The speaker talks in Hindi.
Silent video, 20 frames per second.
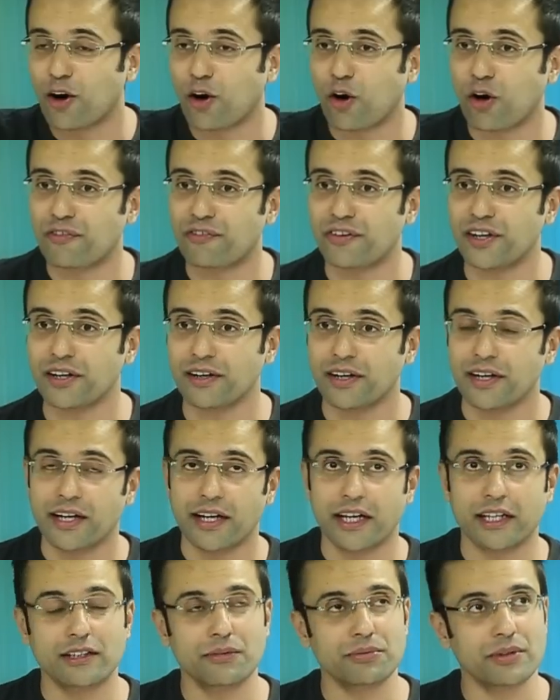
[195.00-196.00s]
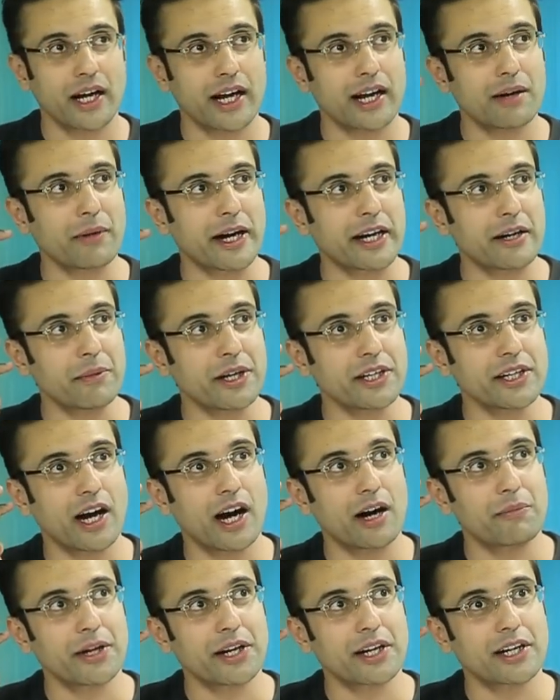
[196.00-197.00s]
और फिर एकदम से आया माइंड में कि
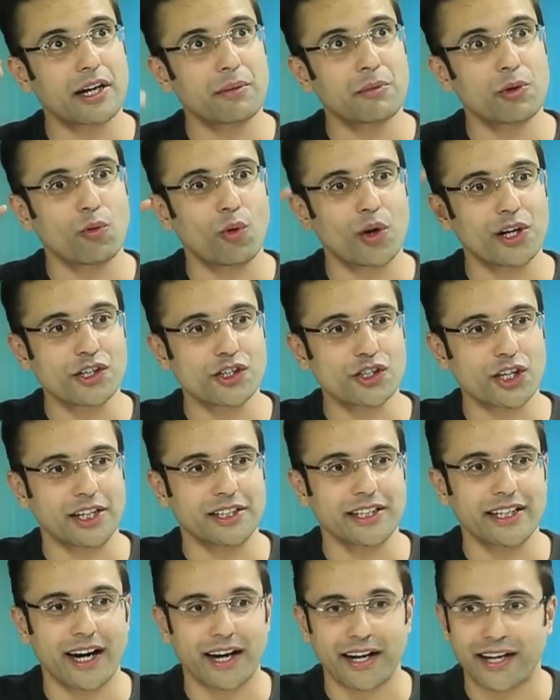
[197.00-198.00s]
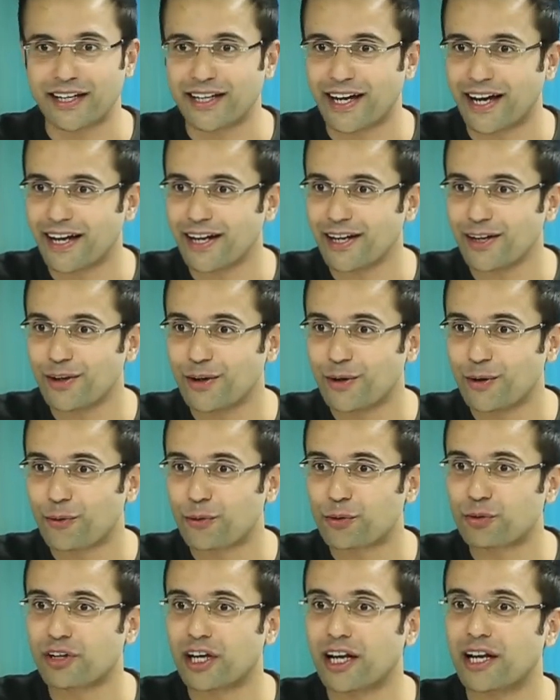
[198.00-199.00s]
हाँ मेरे घर में वो वाली शादी आ रही है
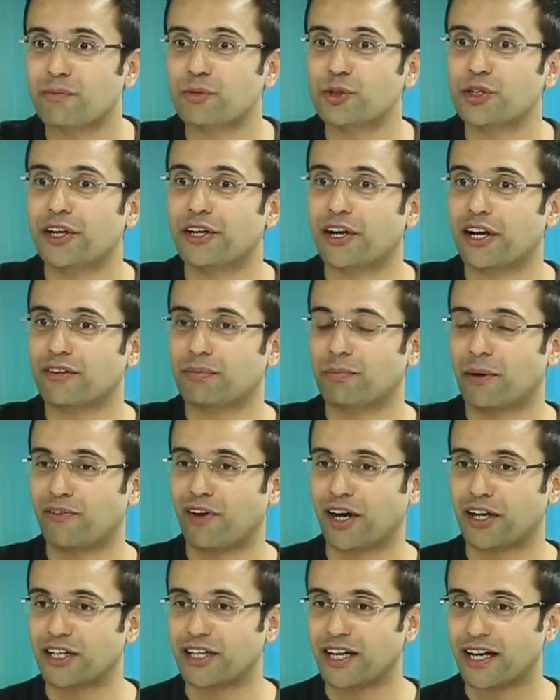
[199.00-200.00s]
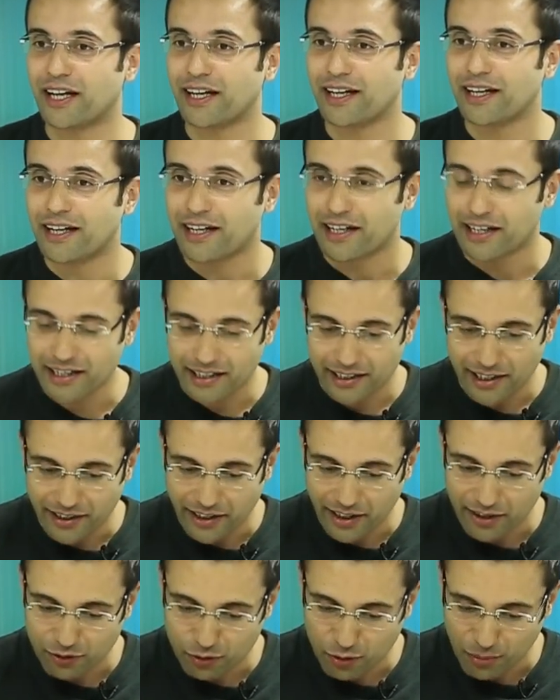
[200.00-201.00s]
उसके लिए मुझे ड्रेस बनवानी है लेकिन ये
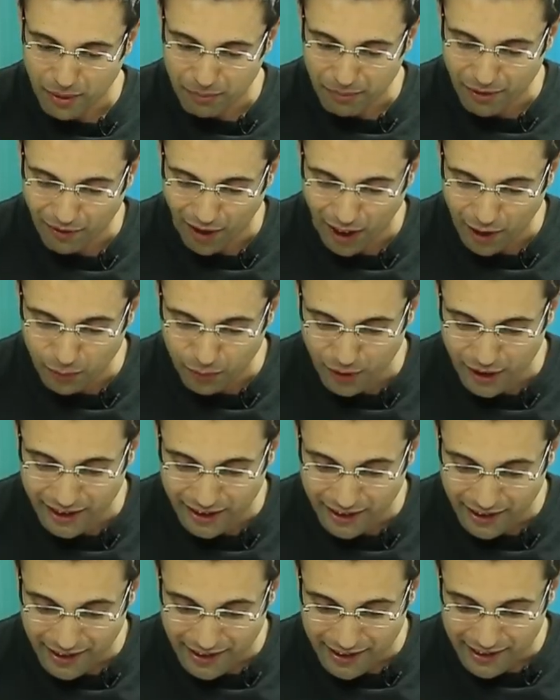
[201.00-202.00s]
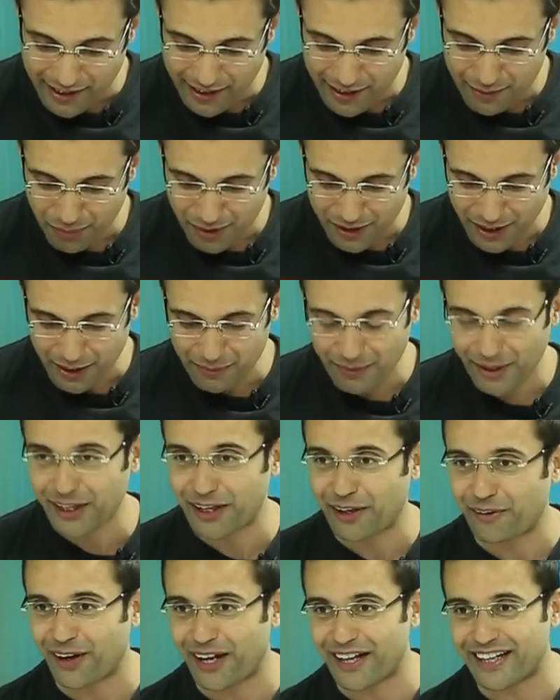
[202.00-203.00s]
ड्रेस तो मैं बनवा लूँगी लेकिन पता नहीं मेरे
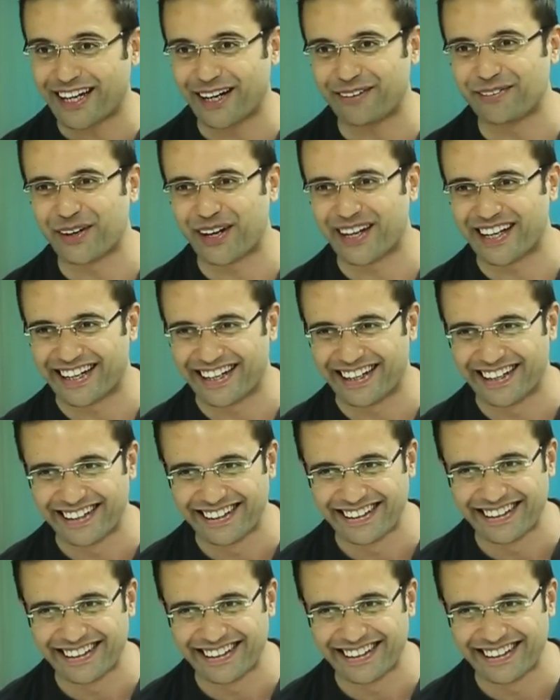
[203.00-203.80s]
घर वाले क्या बोलेंगे